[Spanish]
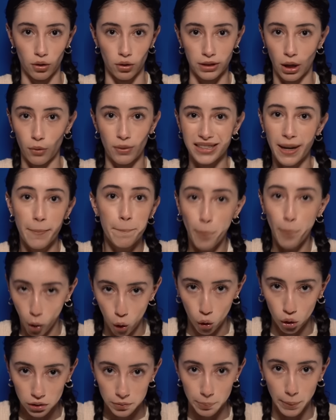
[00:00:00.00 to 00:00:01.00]
O sea, aunque sean
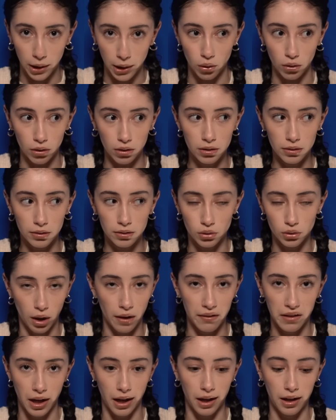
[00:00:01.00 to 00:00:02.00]
pocos, pero
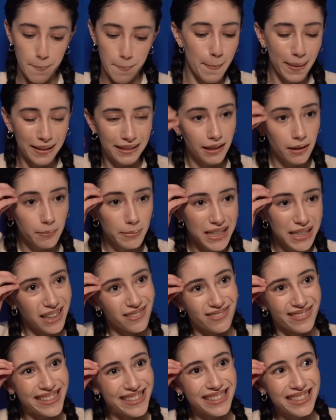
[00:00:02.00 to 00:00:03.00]
todavía meten en mi
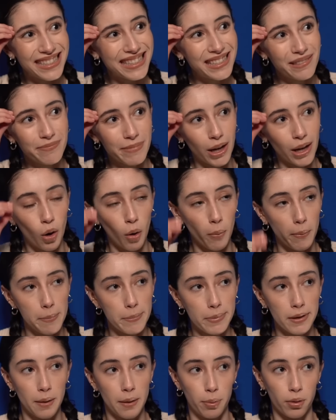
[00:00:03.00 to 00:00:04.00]
cabeza y me comen
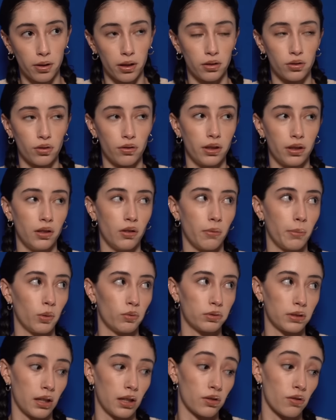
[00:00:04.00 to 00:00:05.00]
vida por dentro y no me
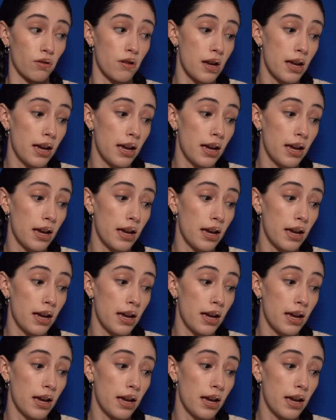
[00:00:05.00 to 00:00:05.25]
gusta eso.